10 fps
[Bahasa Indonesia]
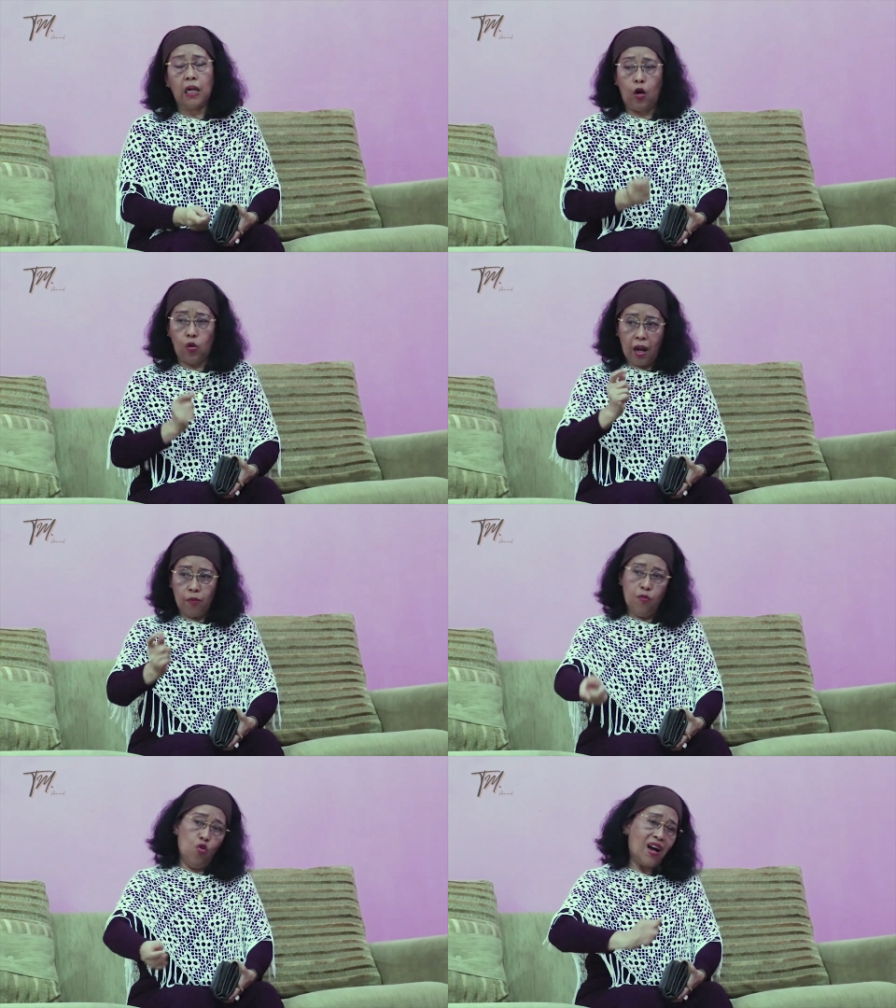Kalau
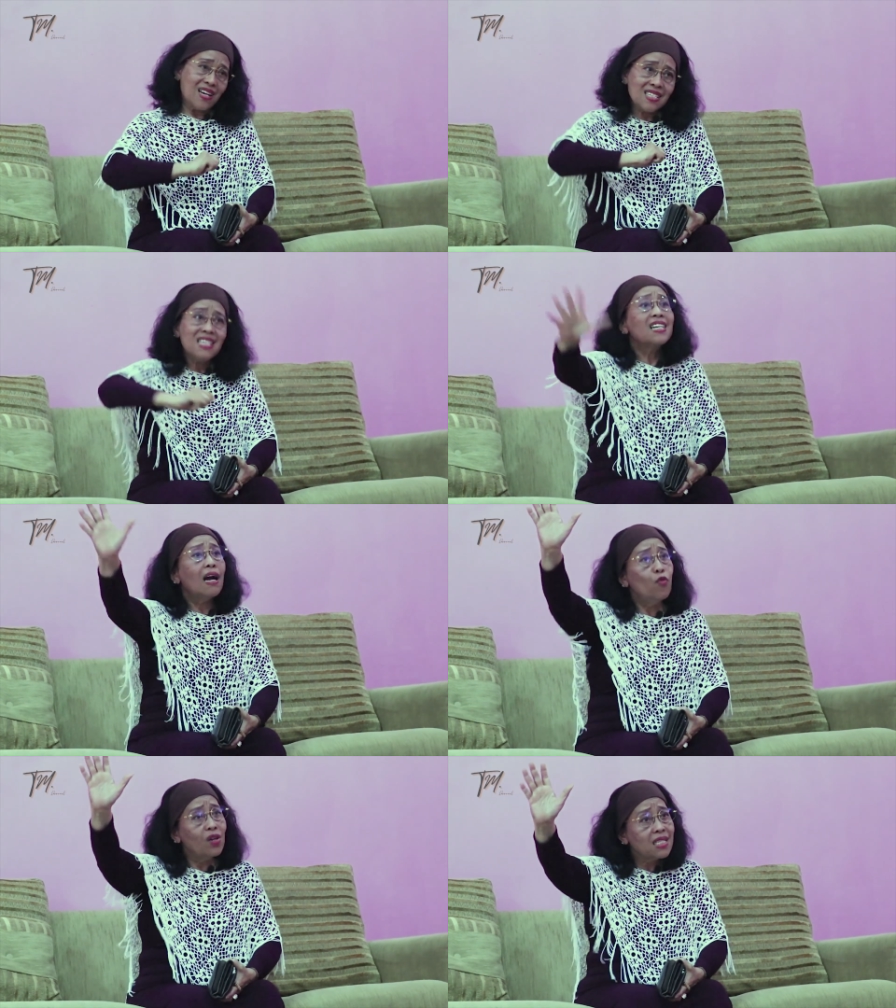kamu mau kasih,
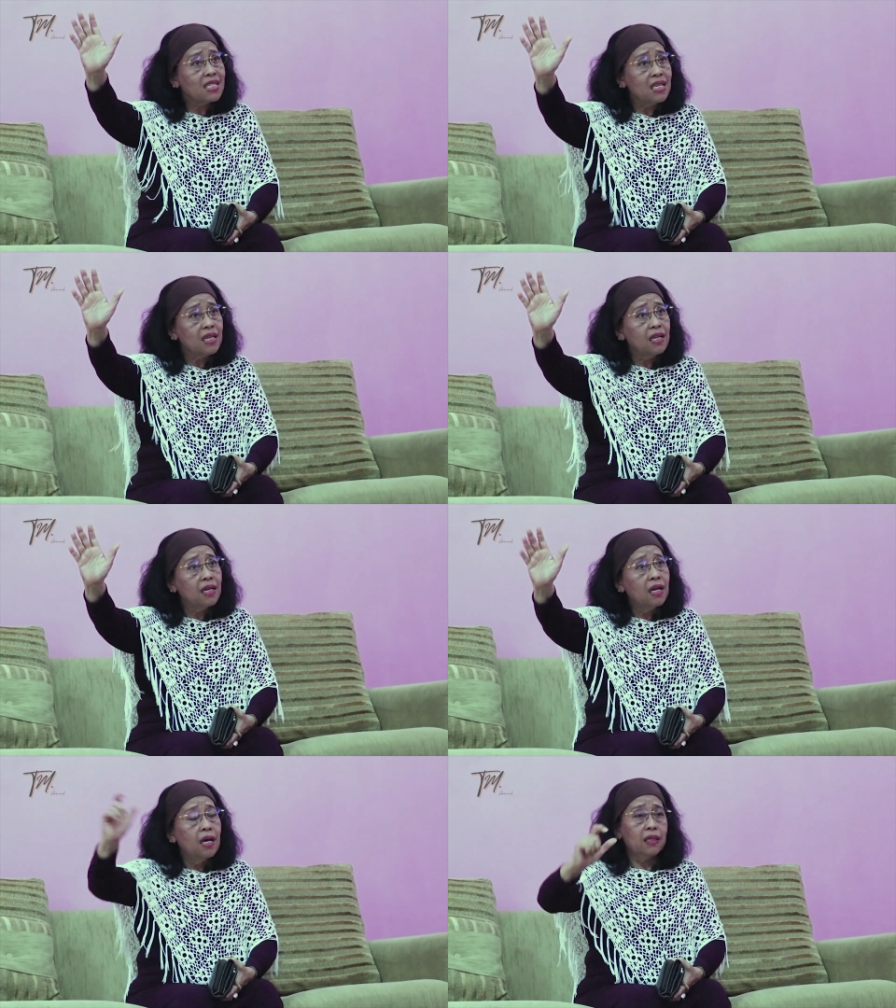kamu kasih.
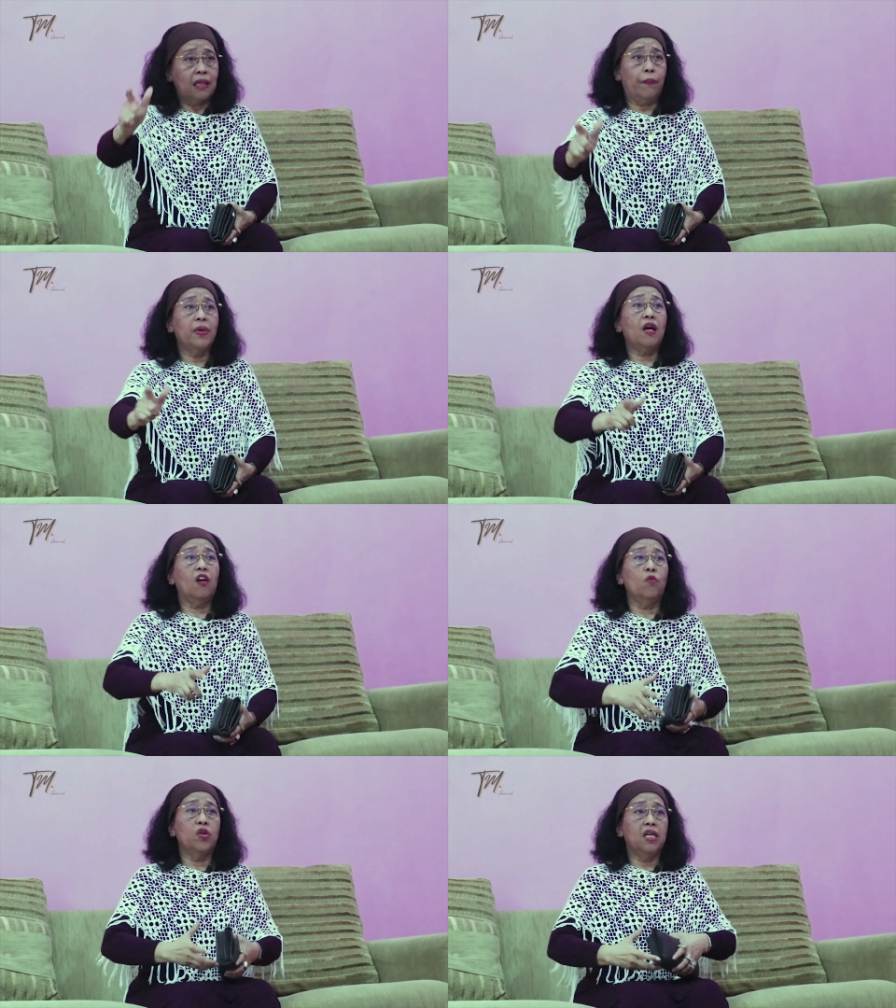Tapi
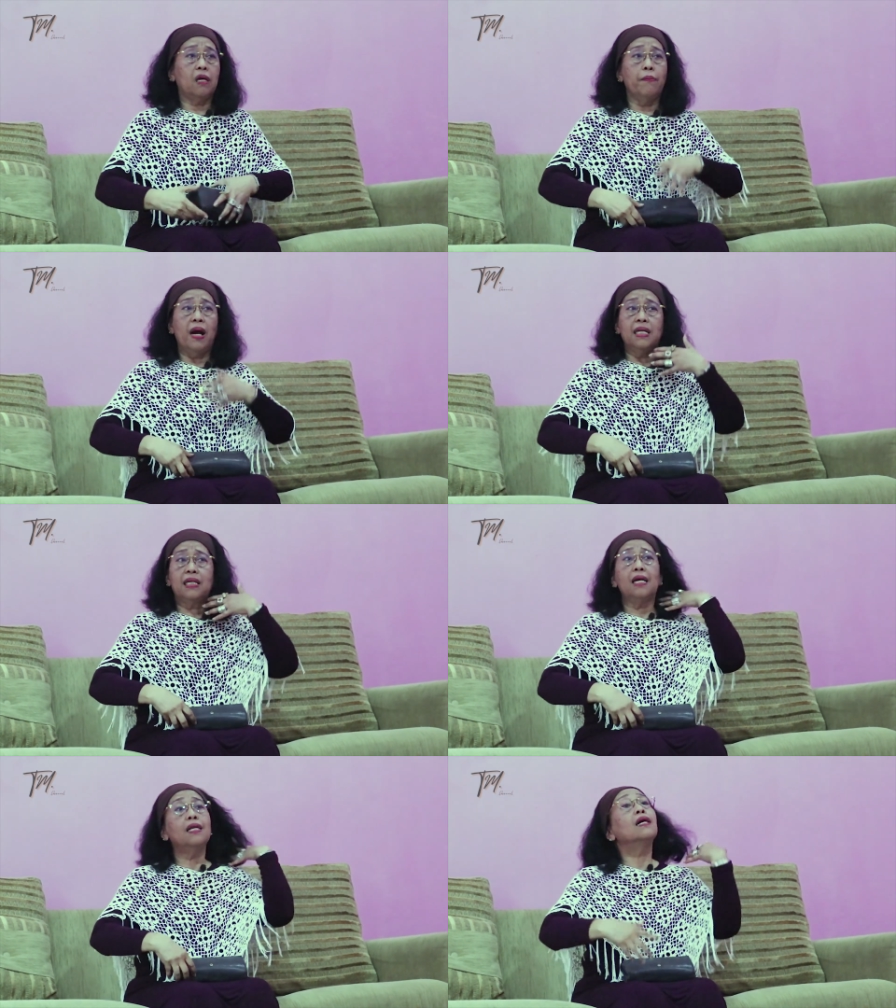kalau mau
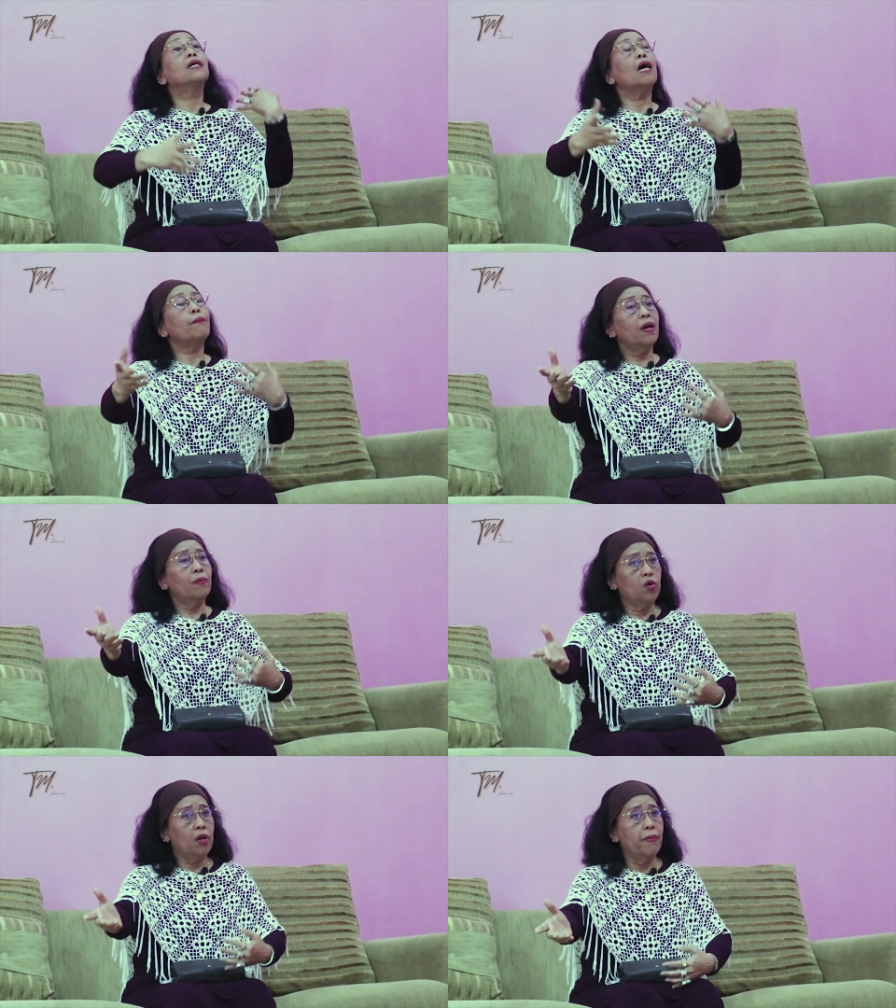dikembalikan, kapan
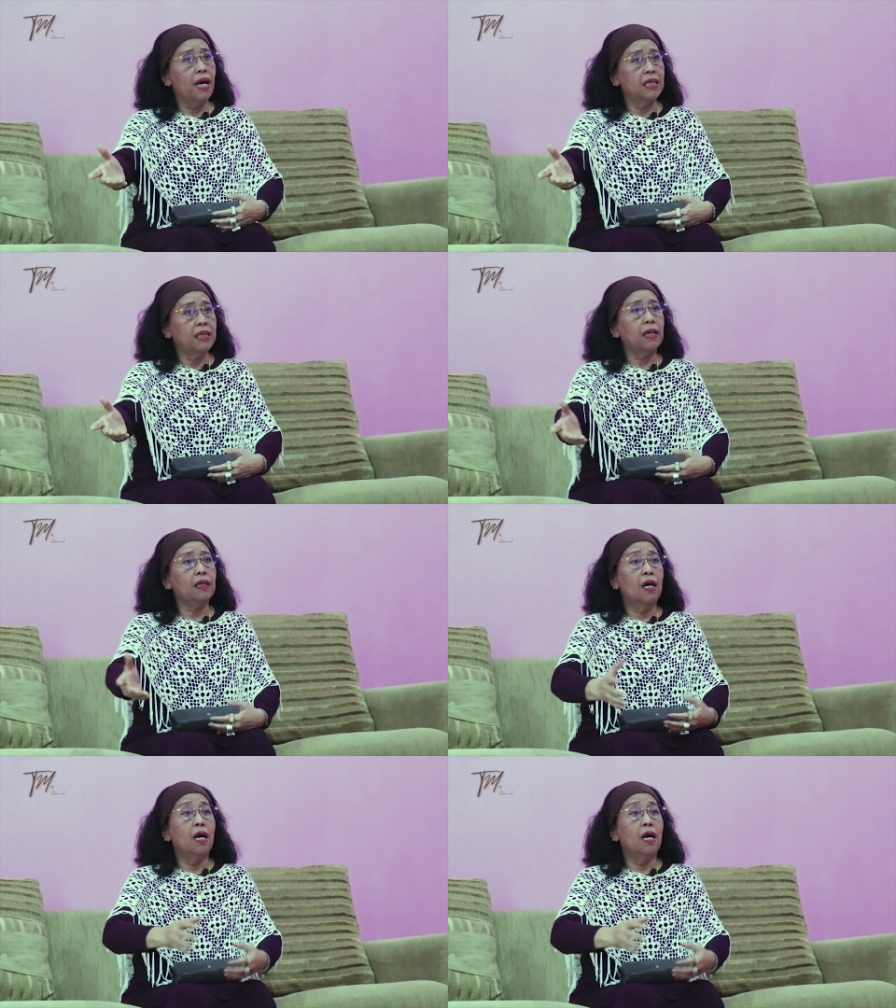mau kembalikan?